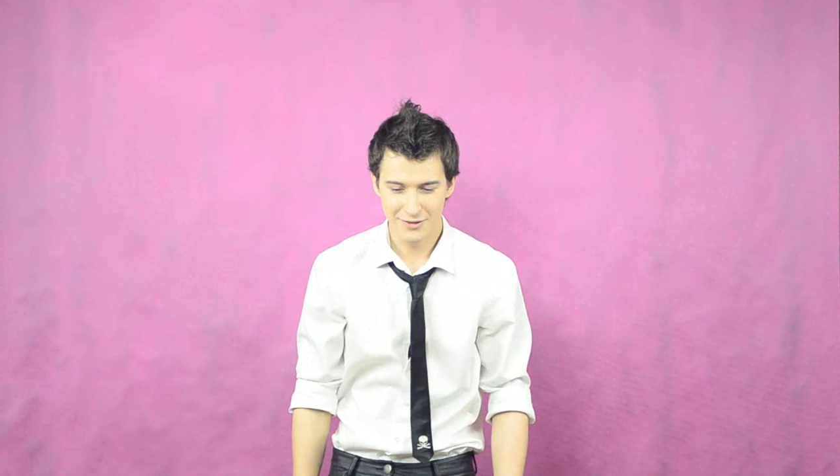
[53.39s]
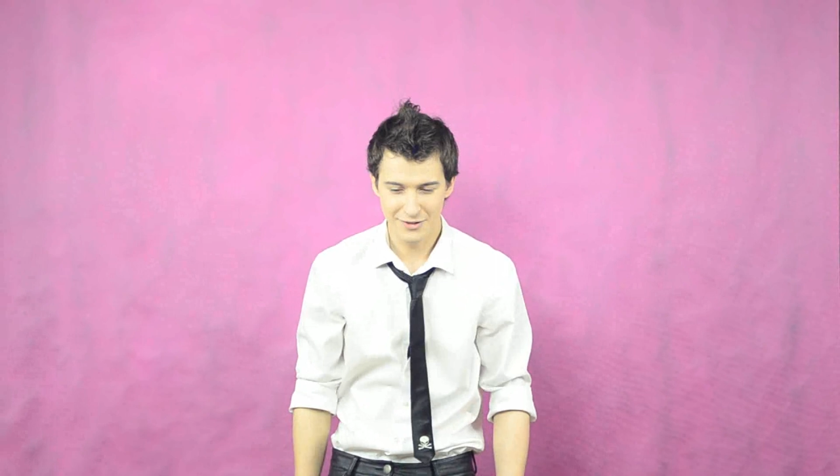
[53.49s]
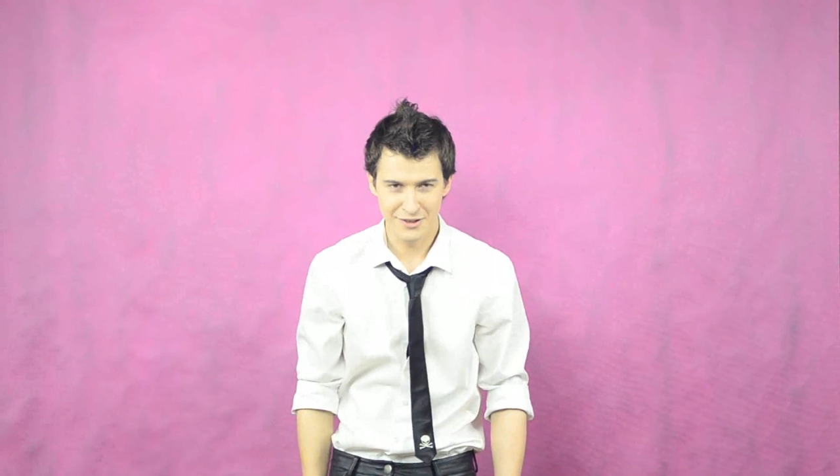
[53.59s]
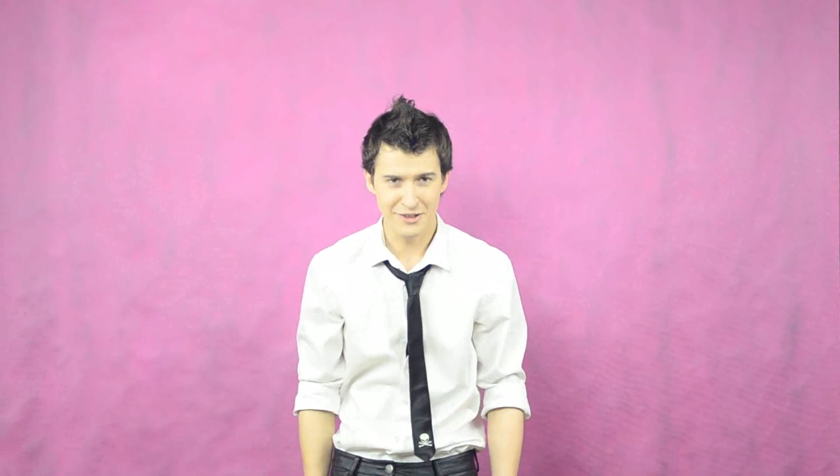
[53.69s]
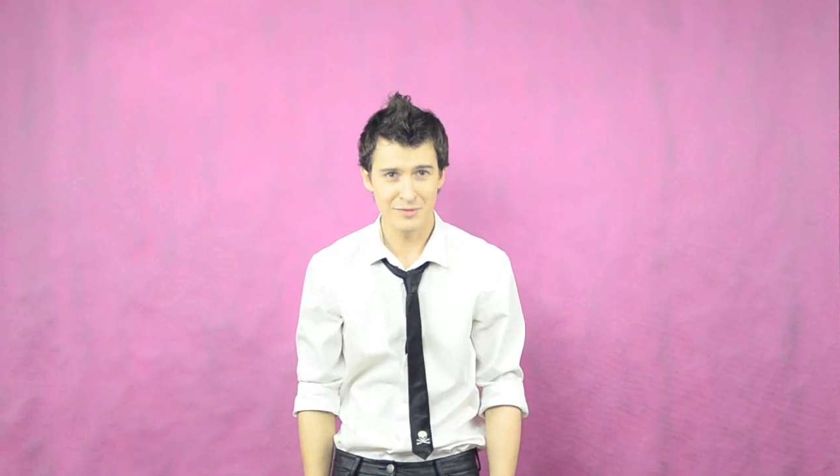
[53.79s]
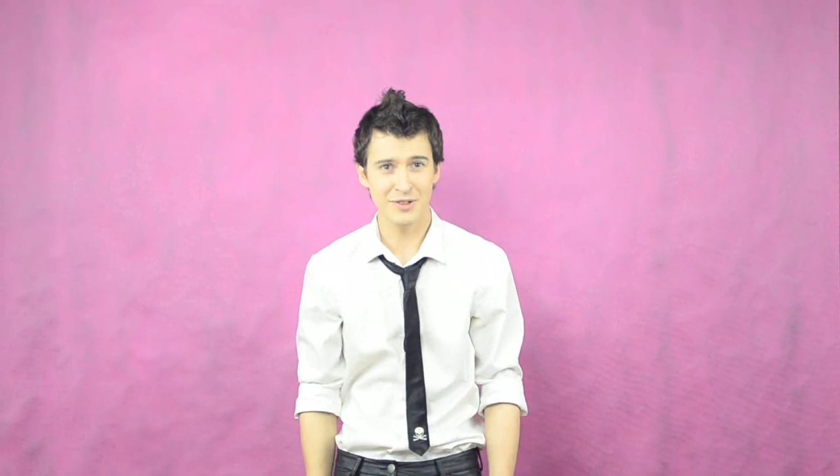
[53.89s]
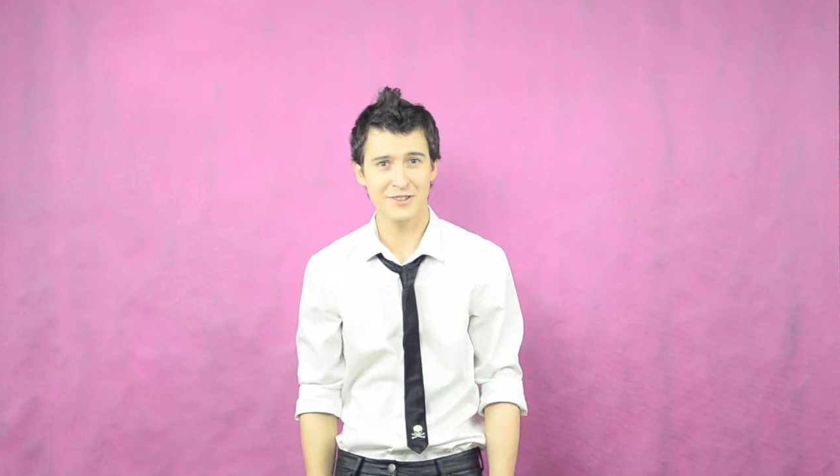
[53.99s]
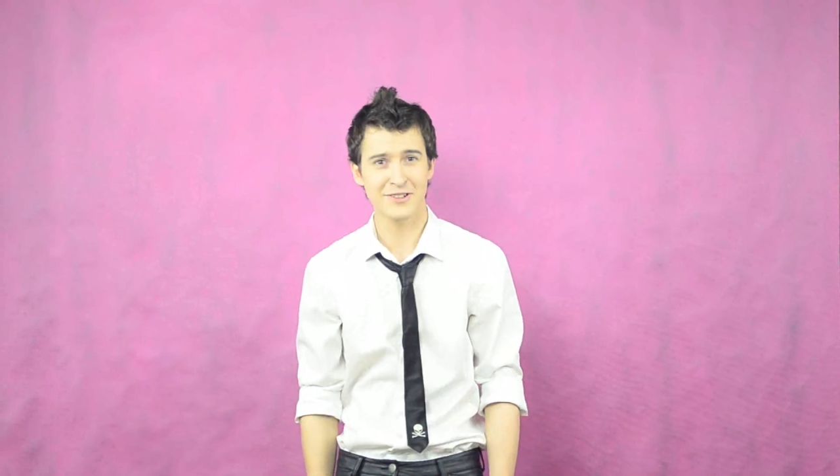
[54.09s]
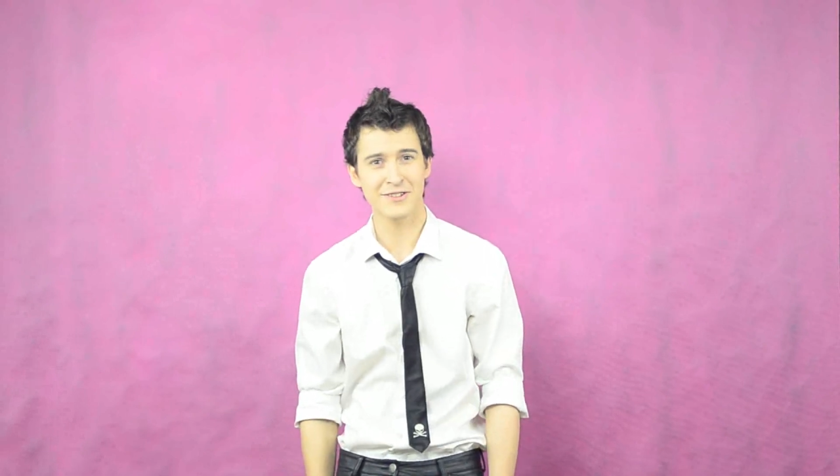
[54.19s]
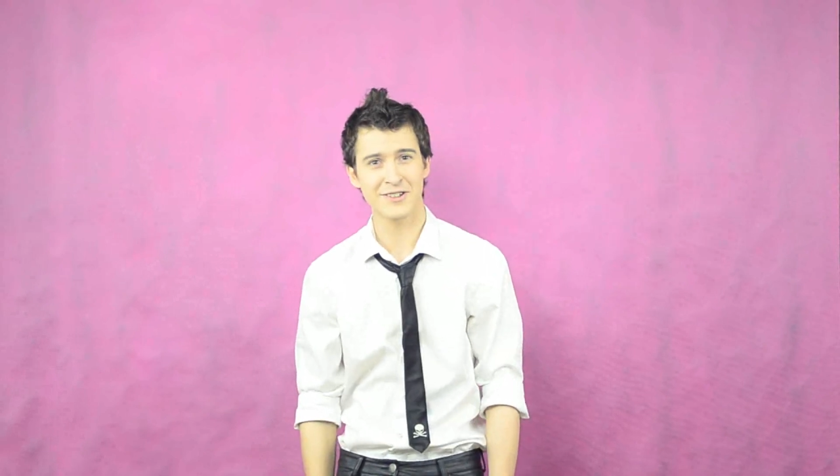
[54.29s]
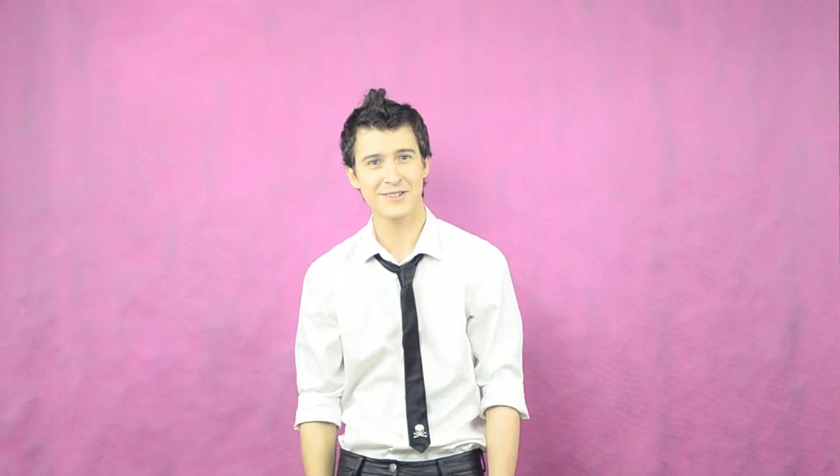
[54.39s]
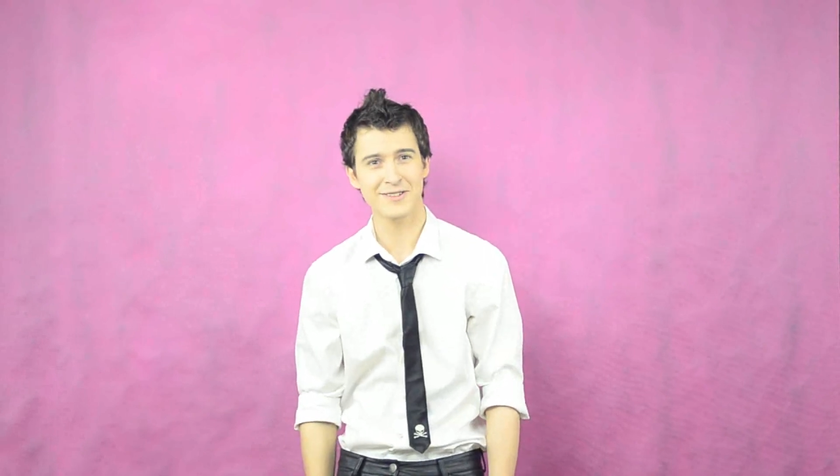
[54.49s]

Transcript: да не наплатили нас.